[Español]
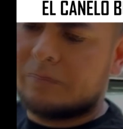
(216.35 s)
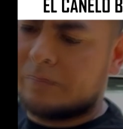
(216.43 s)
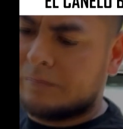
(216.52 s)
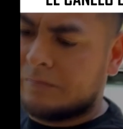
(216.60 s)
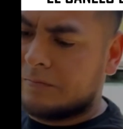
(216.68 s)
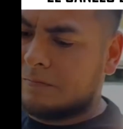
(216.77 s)

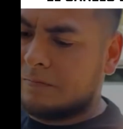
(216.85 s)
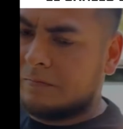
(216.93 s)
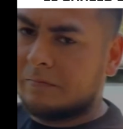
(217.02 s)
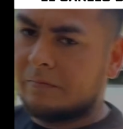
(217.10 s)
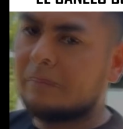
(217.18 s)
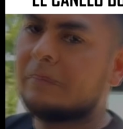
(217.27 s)
quiere
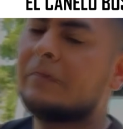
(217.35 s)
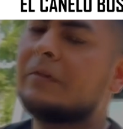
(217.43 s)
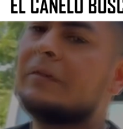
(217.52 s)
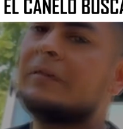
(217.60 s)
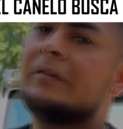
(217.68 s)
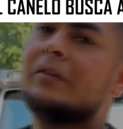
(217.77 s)
una, si la
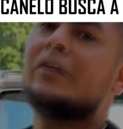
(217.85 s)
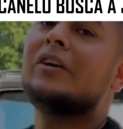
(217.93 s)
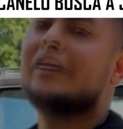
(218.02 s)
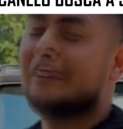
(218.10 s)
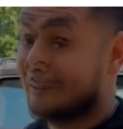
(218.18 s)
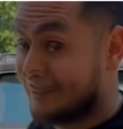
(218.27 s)
quiere le va
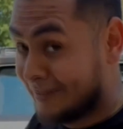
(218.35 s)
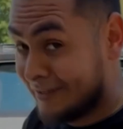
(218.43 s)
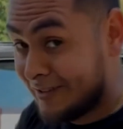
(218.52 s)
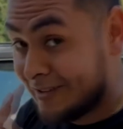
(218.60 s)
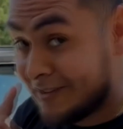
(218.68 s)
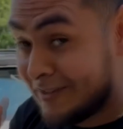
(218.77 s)
a pagar y
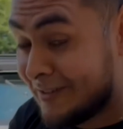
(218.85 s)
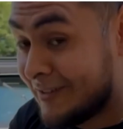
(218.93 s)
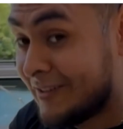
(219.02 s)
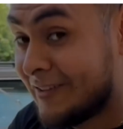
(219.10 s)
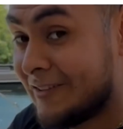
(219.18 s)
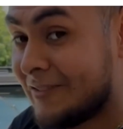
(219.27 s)
tiene
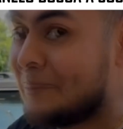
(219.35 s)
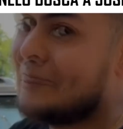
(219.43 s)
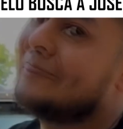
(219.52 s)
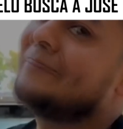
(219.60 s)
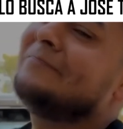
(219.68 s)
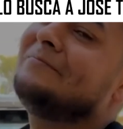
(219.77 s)
dinero, que va
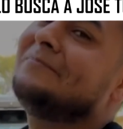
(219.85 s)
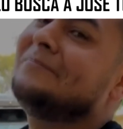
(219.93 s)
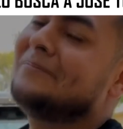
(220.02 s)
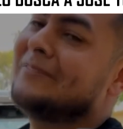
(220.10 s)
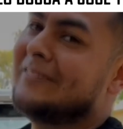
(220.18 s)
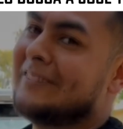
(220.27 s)
a andar
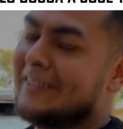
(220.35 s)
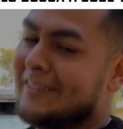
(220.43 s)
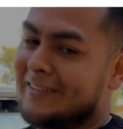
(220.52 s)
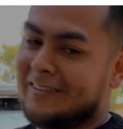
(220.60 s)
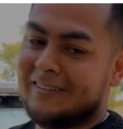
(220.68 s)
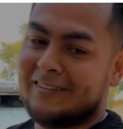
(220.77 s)
fijándose en los
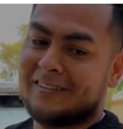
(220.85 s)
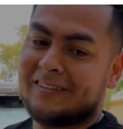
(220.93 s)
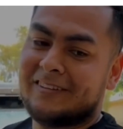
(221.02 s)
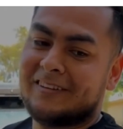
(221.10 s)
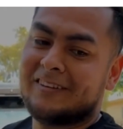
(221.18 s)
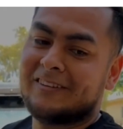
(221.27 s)
taxis el
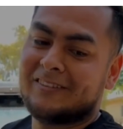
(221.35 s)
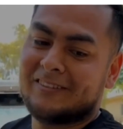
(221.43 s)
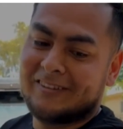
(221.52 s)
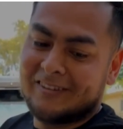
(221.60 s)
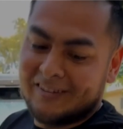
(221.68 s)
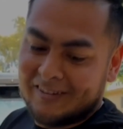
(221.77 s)
Canelo.
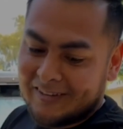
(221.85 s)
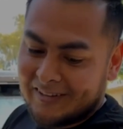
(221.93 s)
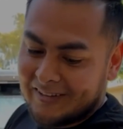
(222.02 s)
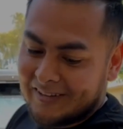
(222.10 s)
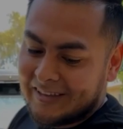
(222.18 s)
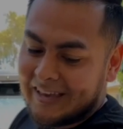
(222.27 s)

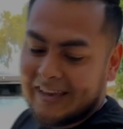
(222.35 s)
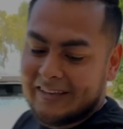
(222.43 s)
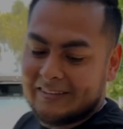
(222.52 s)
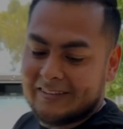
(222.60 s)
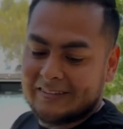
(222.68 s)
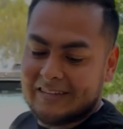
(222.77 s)
¿Qué
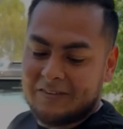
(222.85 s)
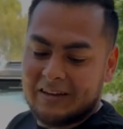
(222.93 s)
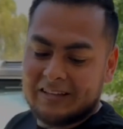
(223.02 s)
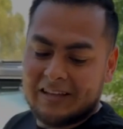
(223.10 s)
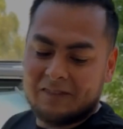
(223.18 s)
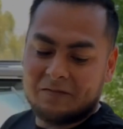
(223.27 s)
se va a
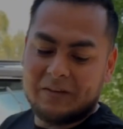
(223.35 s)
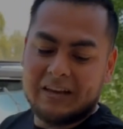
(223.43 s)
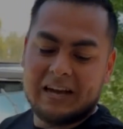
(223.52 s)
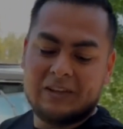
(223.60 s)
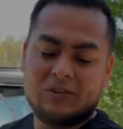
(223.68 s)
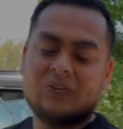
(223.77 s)
andar
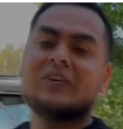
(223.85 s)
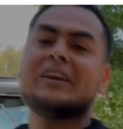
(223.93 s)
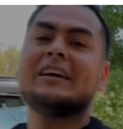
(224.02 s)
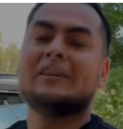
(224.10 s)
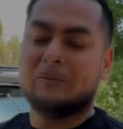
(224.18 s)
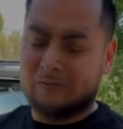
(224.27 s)
fijando
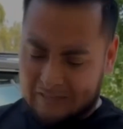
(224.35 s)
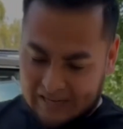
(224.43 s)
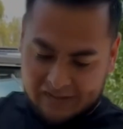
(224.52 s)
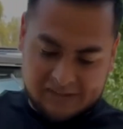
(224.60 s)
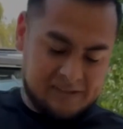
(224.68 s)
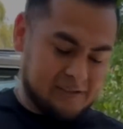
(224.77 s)
en los
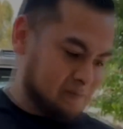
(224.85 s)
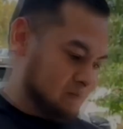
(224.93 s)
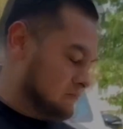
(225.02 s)
taxis?